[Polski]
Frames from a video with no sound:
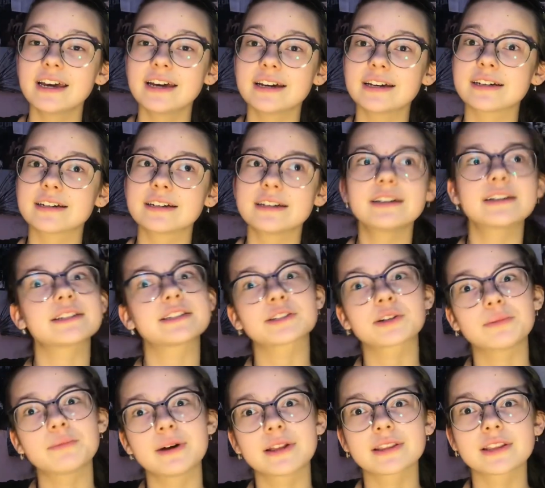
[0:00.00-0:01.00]
e, jakiś
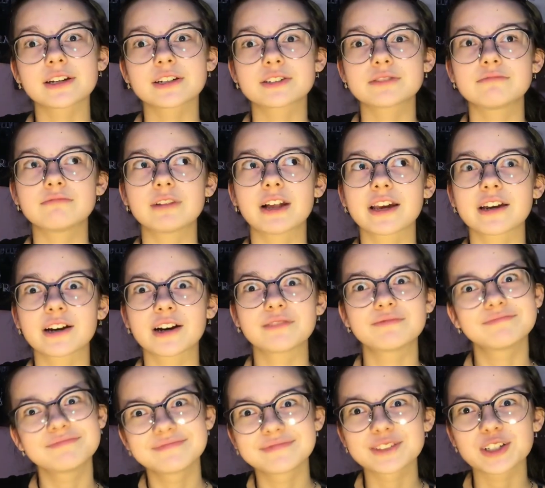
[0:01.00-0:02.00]
komentarz, lajka,
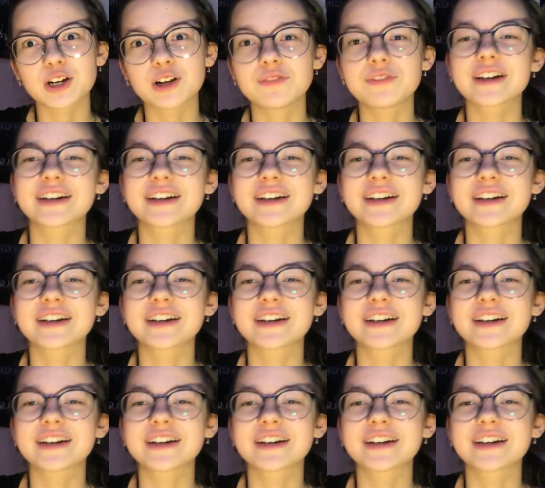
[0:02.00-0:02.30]
cokolwiek.